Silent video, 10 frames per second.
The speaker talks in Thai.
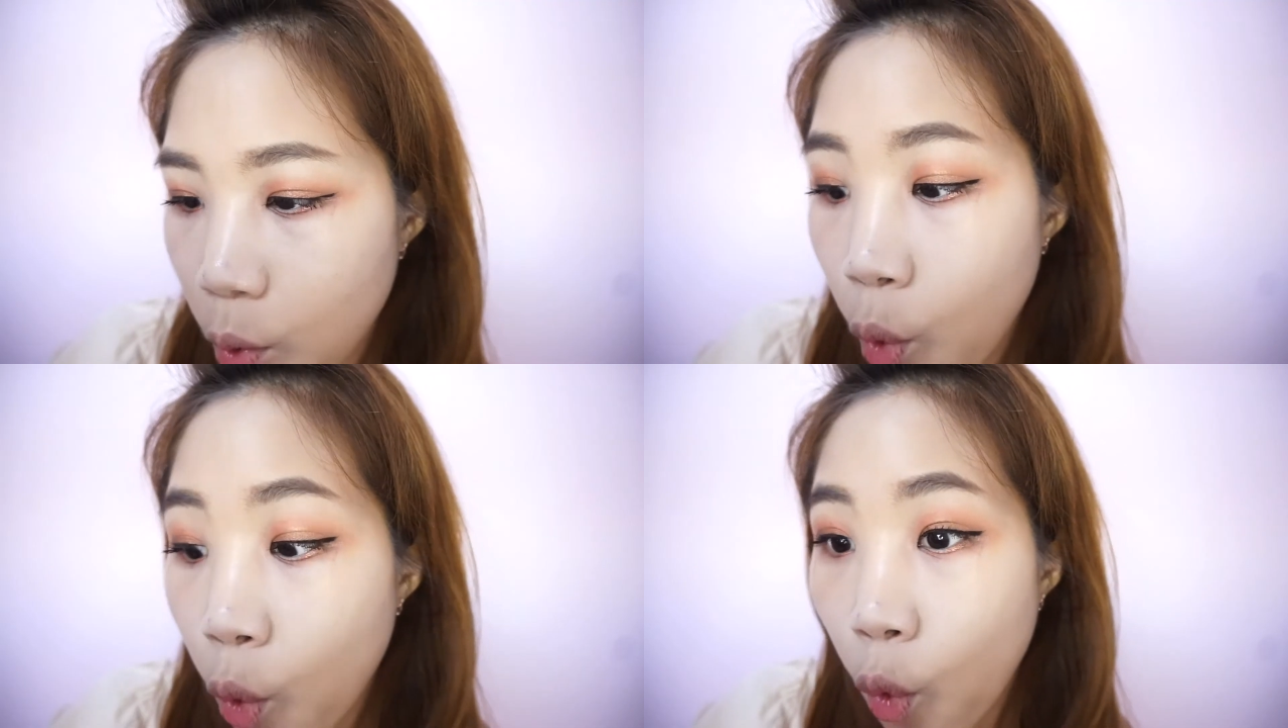
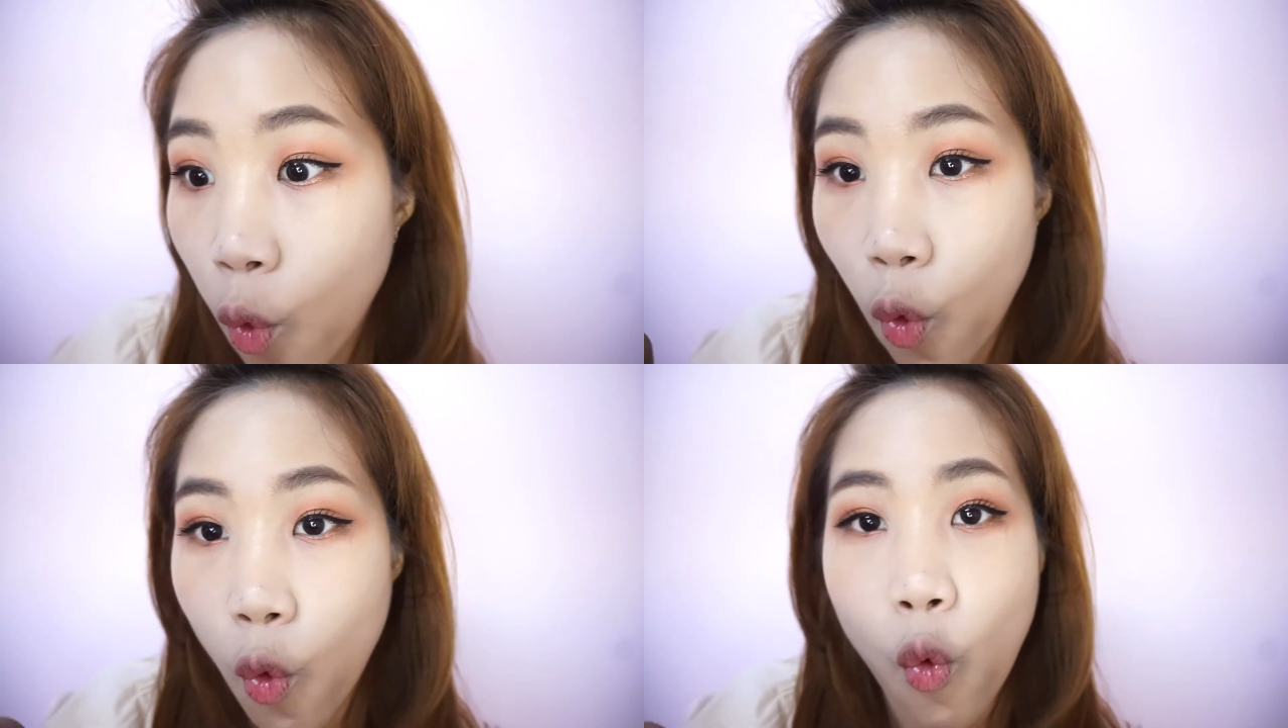โอ้
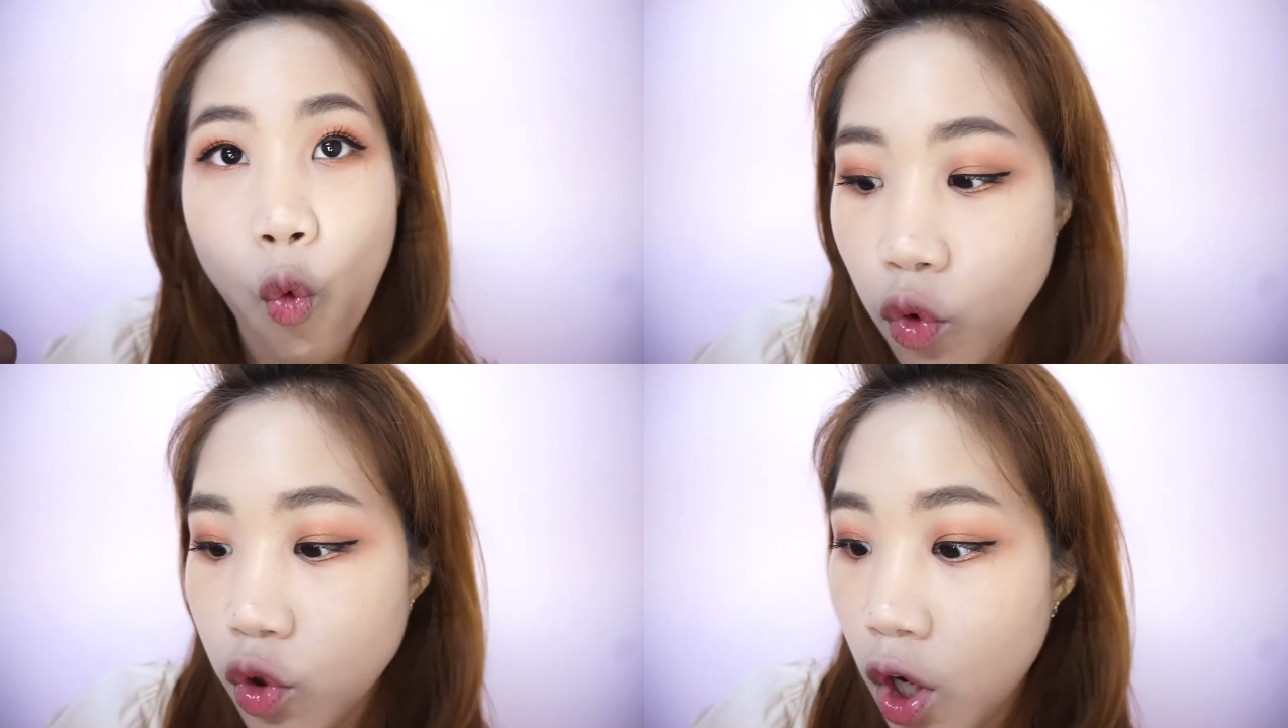
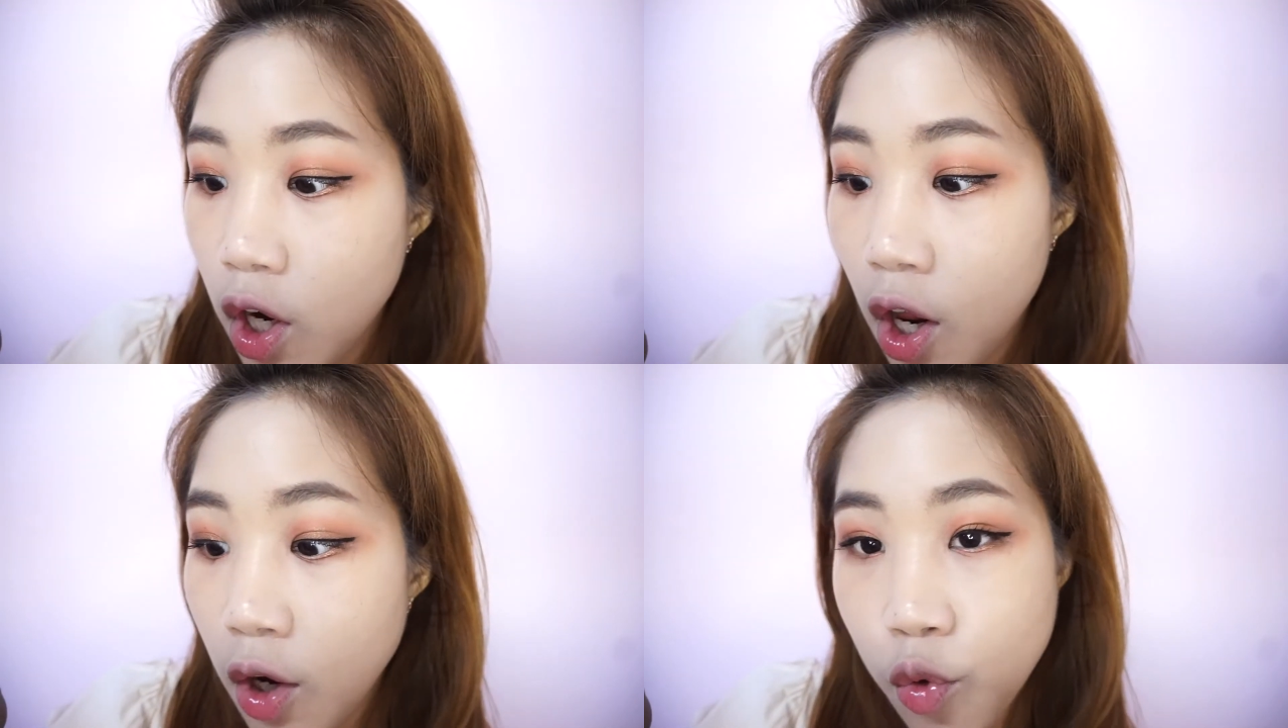ใช้
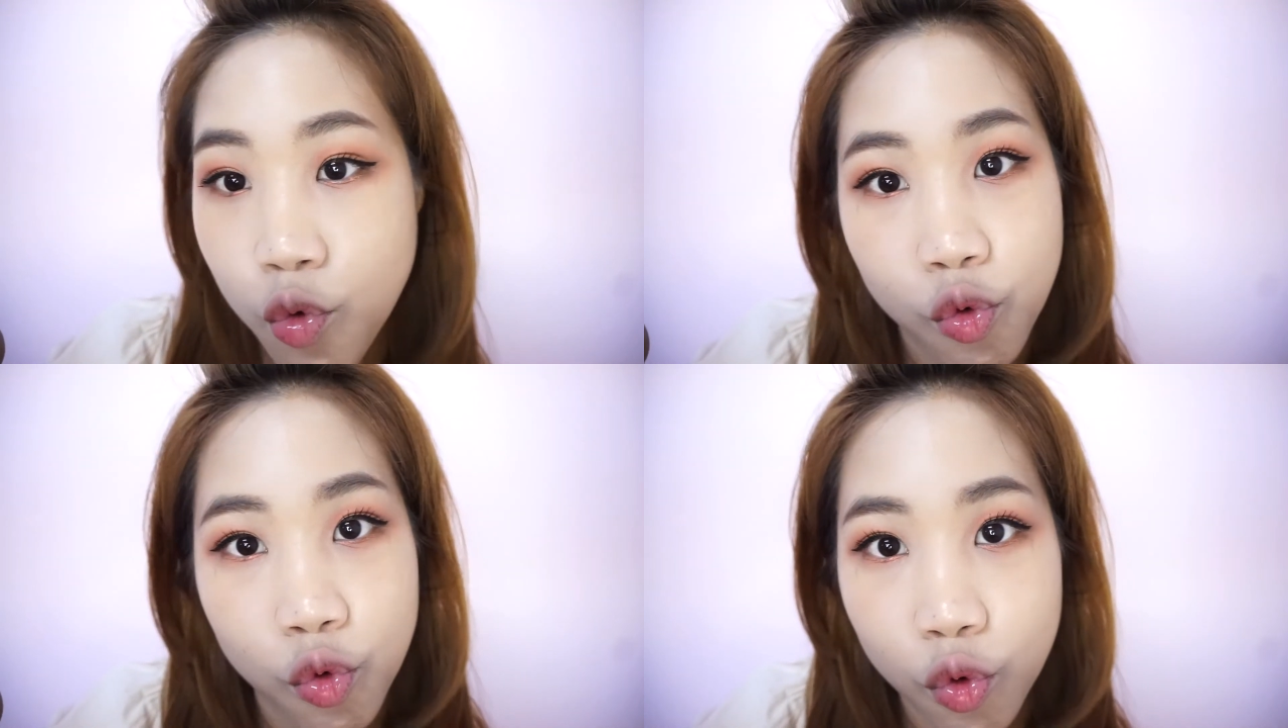เล่นอยู่